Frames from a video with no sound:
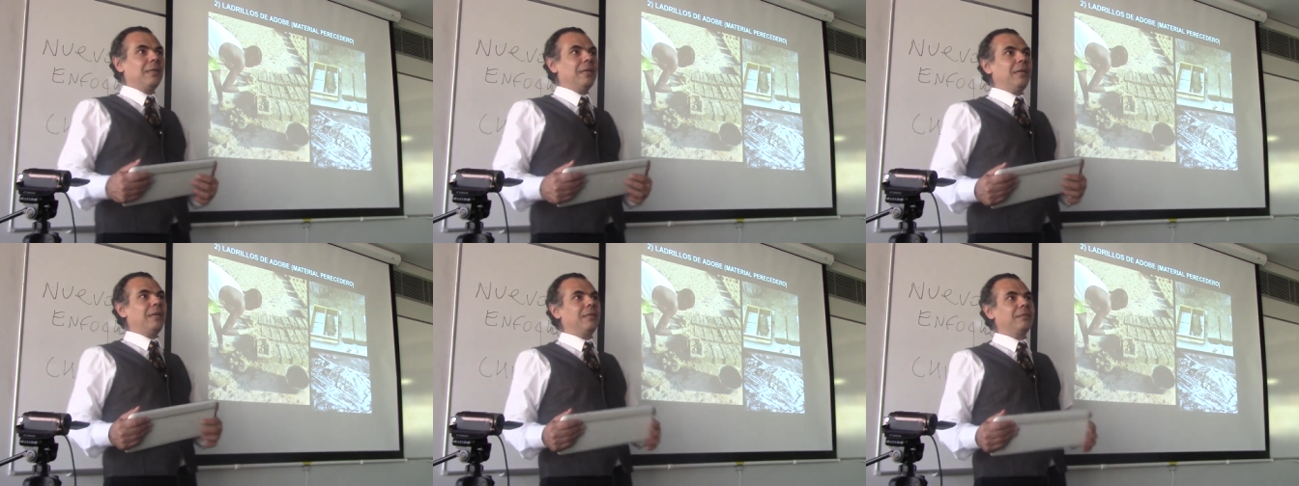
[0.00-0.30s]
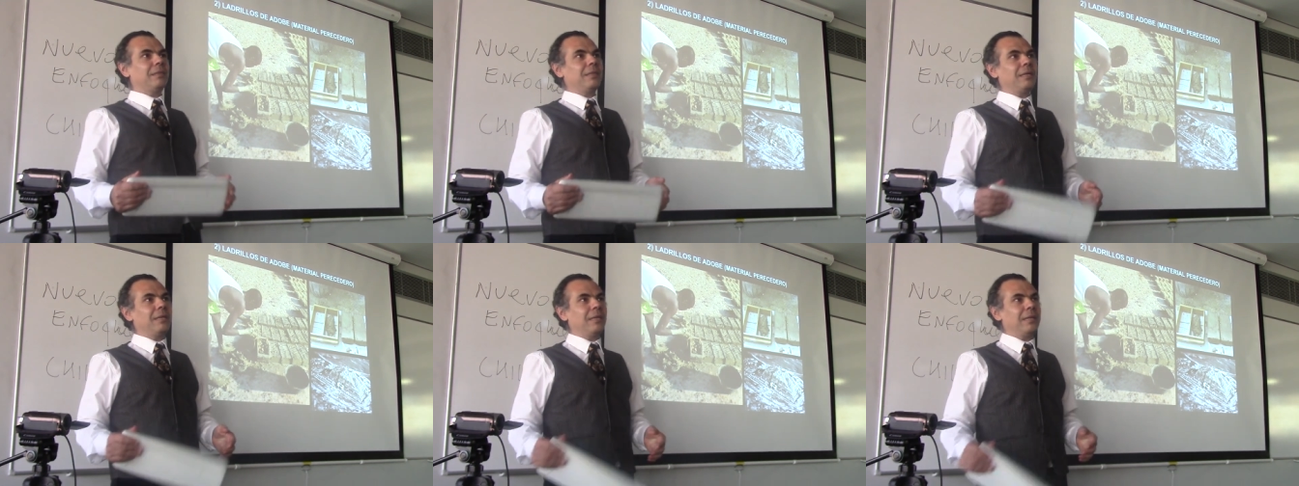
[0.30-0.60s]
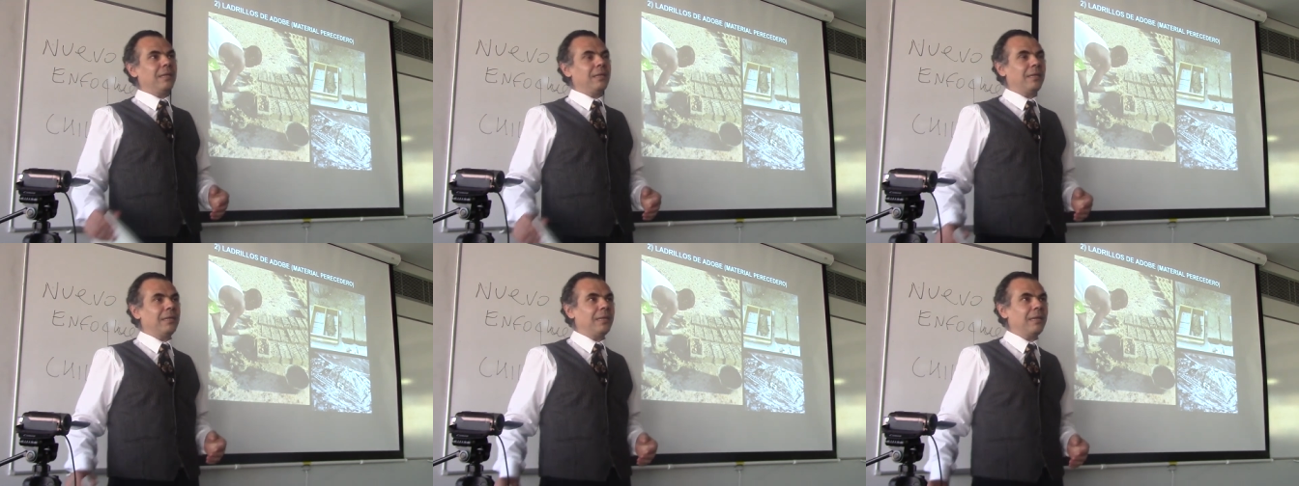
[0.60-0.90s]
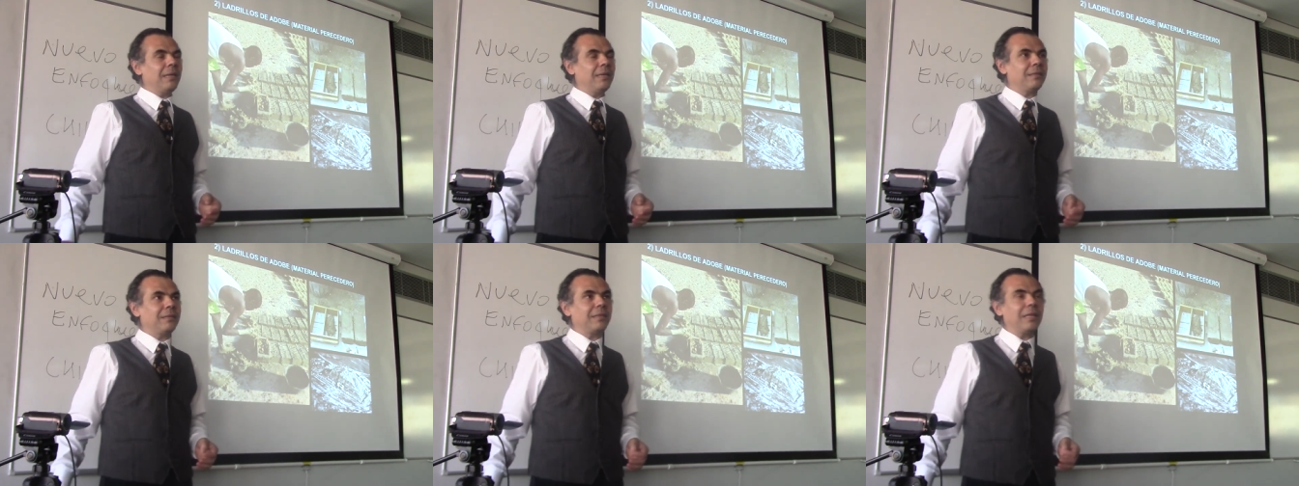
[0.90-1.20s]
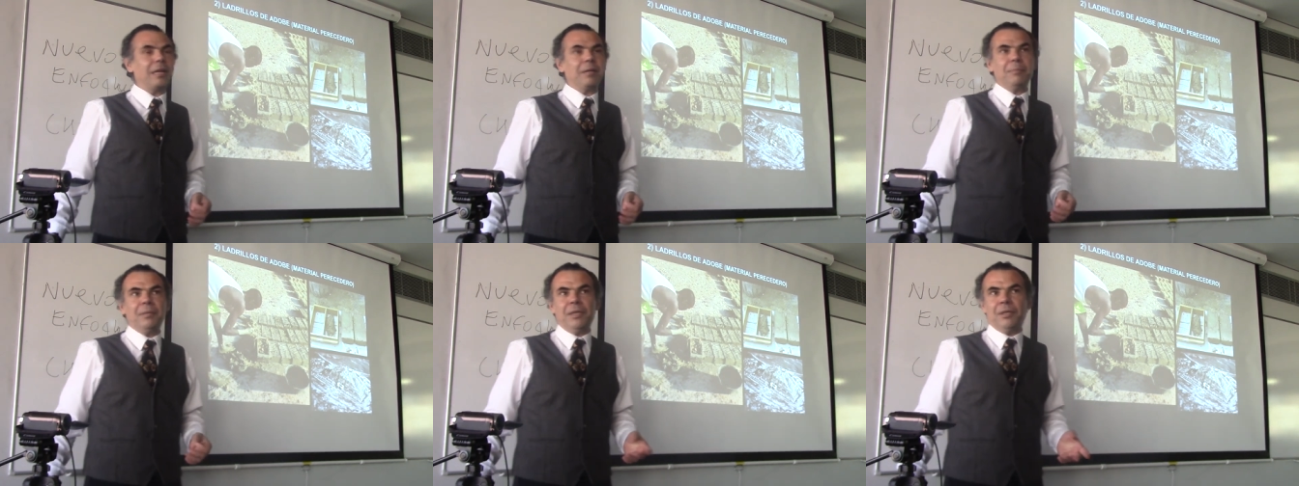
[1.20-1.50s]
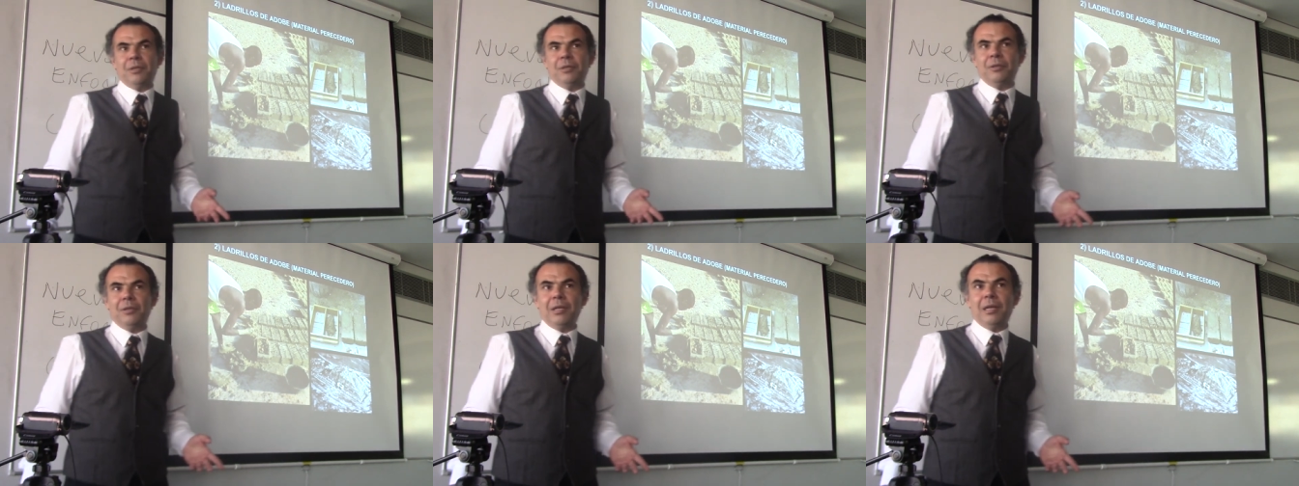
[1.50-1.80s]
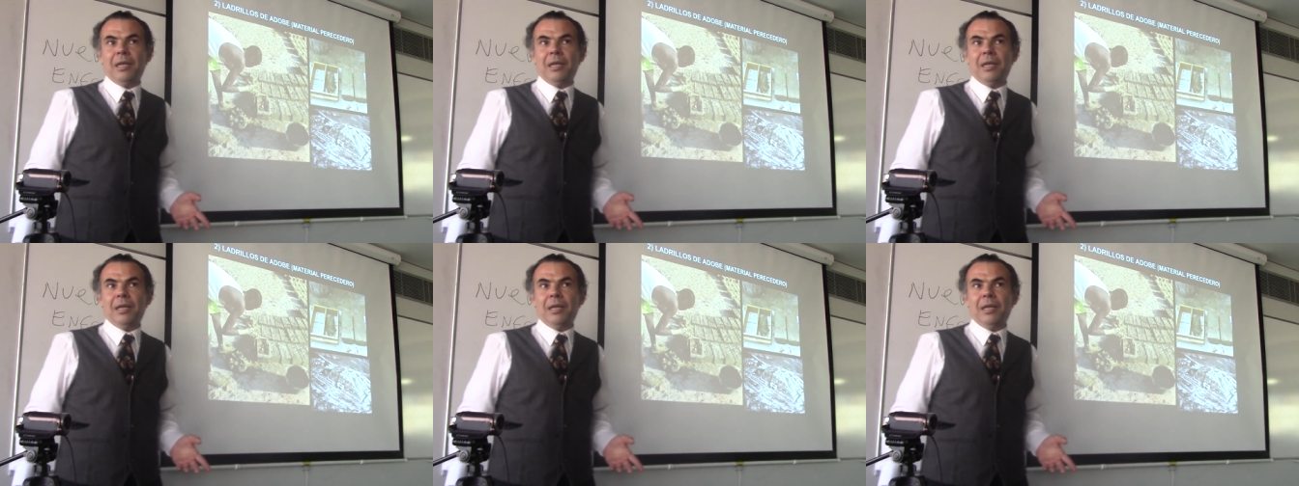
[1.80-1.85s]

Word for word: este, es térmico el